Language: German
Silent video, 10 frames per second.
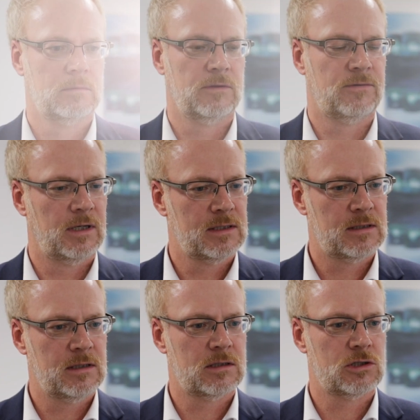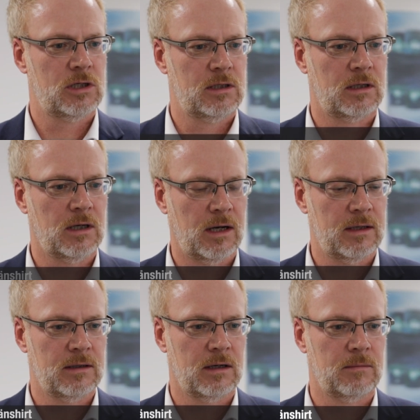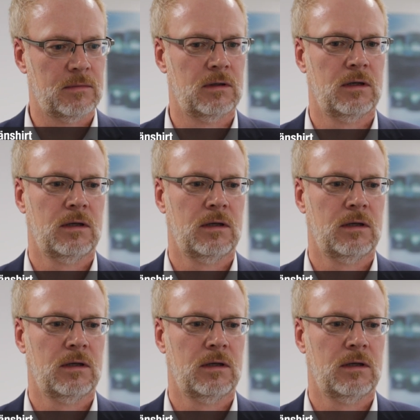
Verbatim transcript: Eine verlässliche, stetige Einnahme